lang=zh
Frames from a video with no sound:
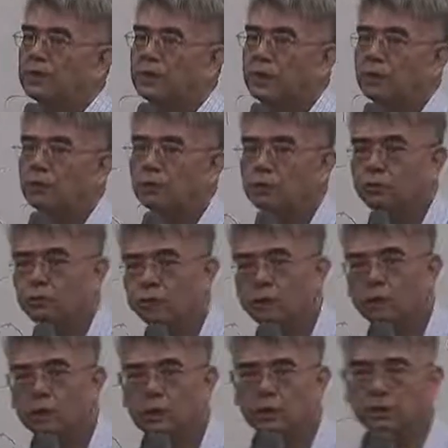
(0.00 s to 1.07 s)
那现有你所
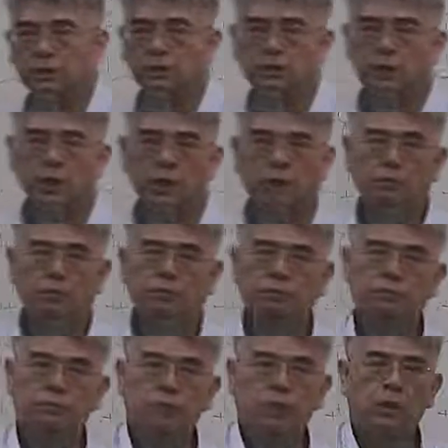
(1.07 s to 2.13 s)
得到的资料
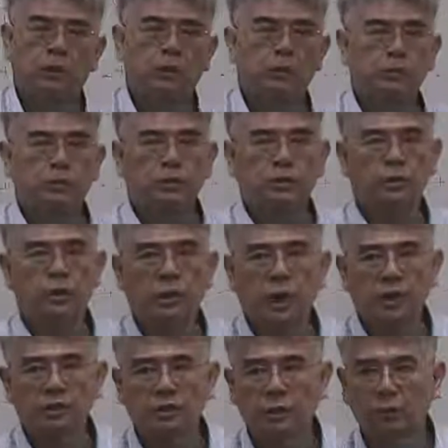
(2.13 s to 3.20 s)
是
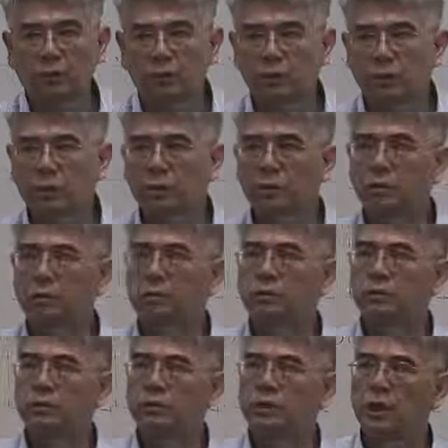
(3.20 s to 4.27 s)
x 等于七，
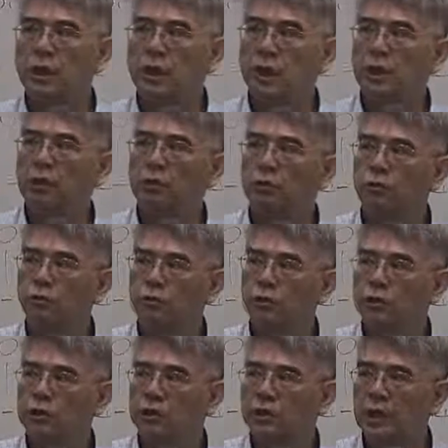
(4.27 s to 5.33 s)
就是正号有
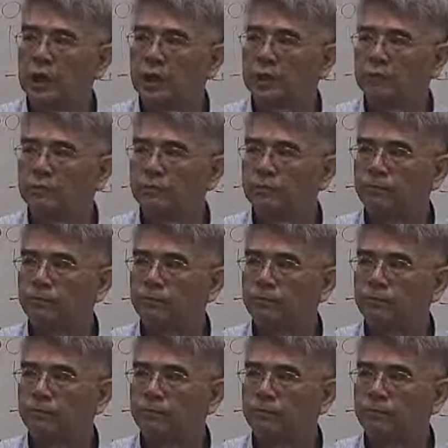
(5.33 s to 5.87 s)
七家。